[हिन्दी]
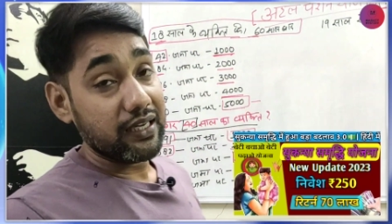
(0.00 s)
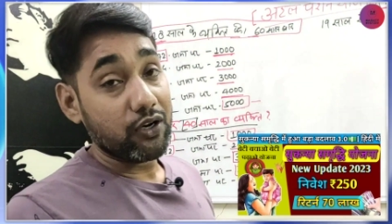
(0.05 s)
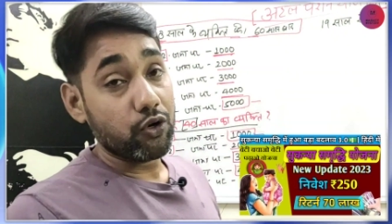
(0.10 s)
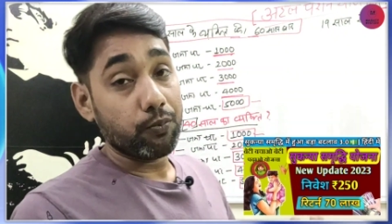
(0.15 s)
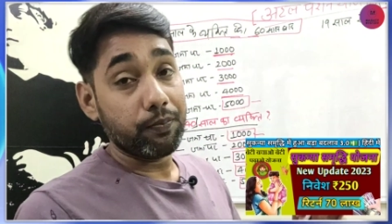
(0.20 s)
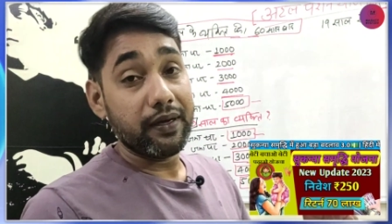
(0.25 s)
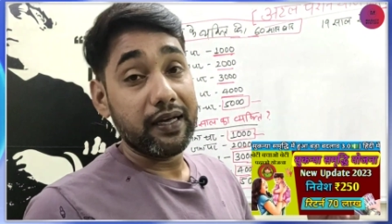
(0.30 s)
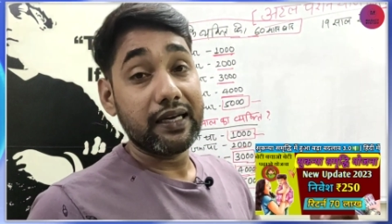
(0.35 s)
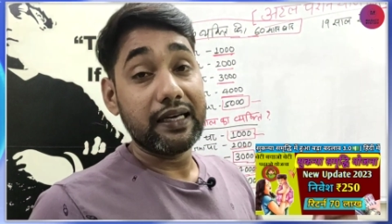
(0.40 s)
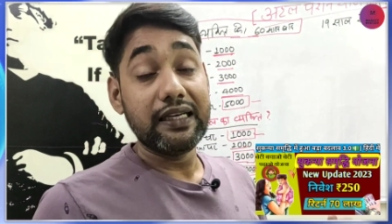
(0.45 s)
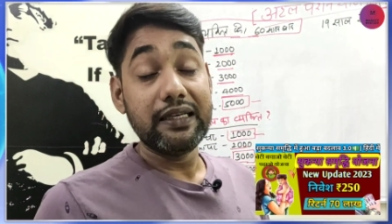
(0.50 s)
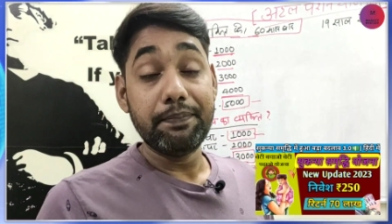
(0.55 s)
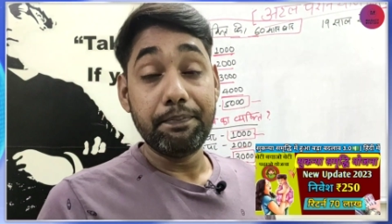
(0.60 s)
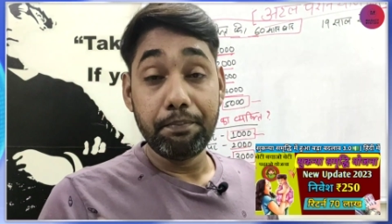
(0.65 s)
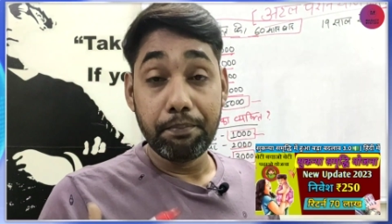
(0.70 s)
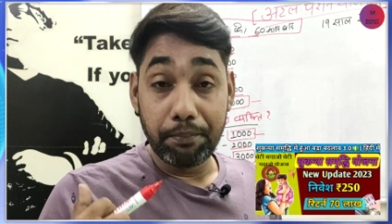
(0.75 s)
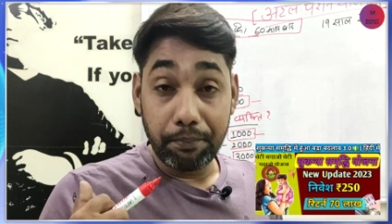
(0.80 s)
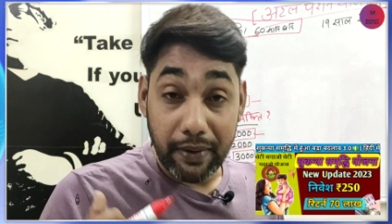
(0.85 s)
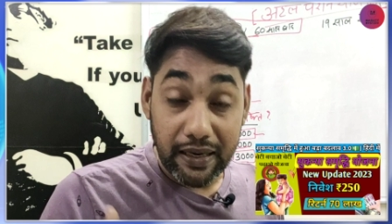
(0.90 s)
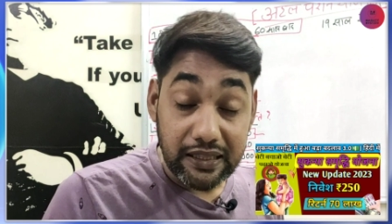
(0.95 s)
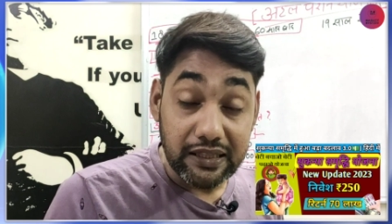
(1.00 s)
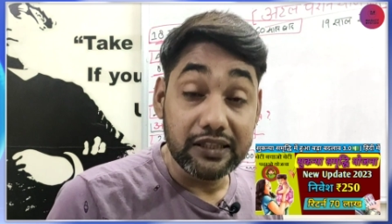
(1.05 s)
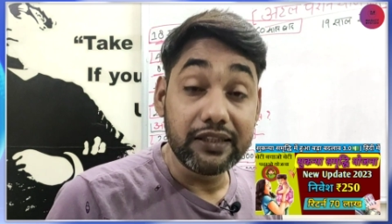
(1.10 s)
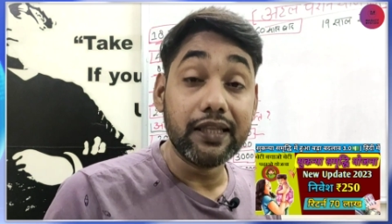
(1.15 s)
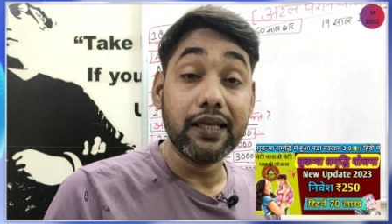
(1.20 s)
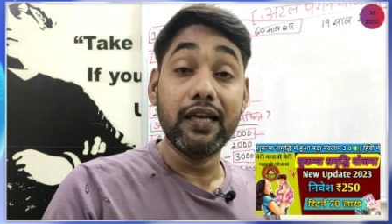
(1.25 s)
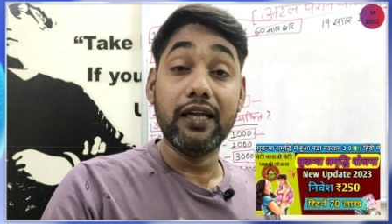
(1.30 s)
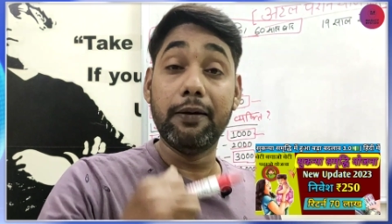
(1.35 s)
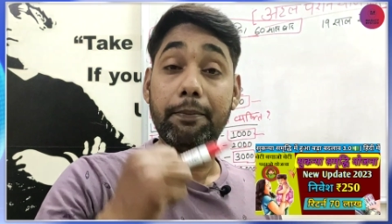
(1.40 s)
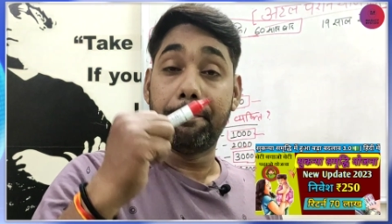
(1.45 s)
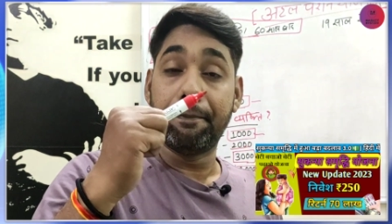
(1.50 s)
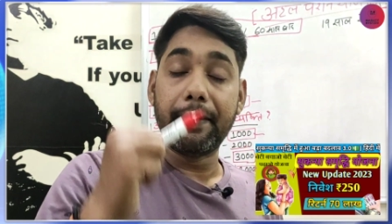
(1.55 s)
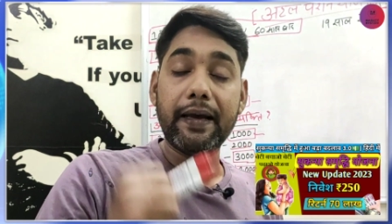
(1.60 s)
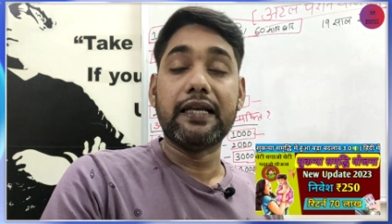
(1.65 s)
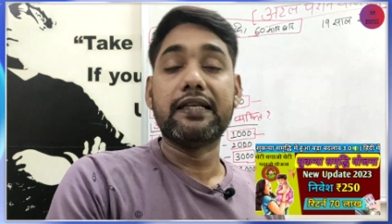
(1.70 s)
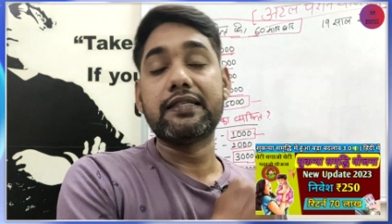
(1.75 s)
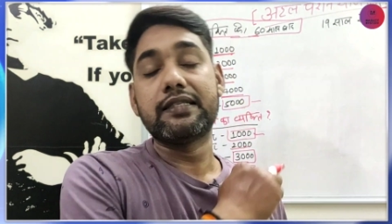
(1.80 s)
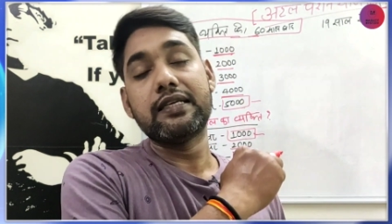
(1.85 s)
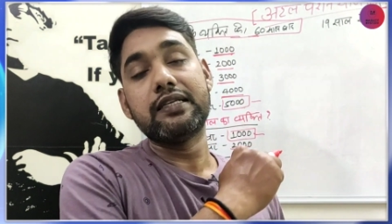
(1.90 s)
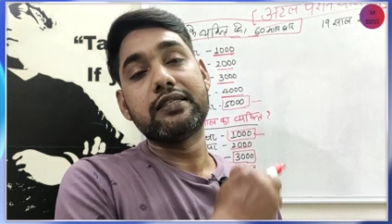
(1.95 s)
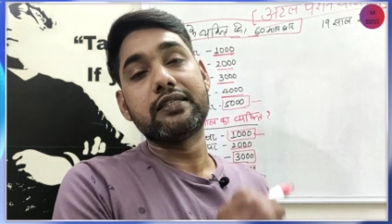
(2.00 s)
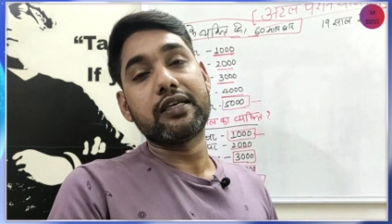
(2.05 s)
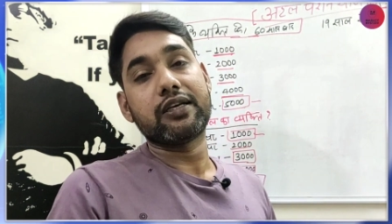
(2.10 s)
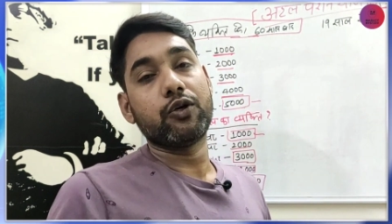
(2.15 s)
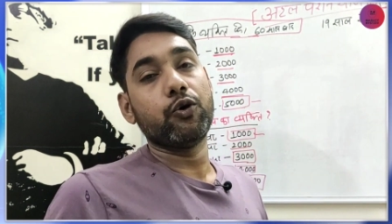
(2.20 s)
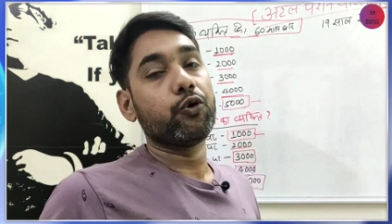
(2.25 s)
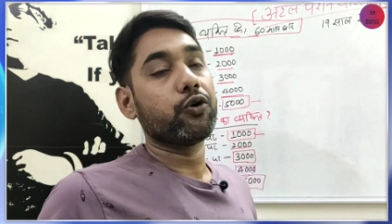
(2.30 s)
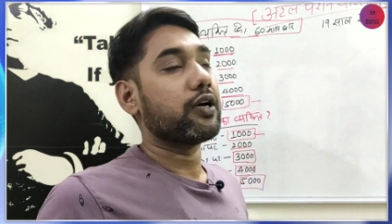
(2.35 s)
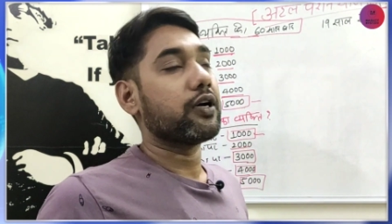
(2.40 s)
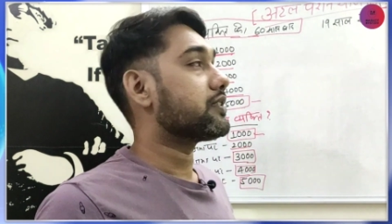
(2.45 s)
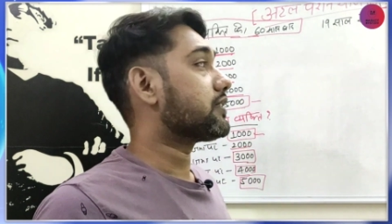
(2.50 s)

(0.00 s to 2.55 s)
हज़ार रुपए की मंथली पेंशन सिक्योर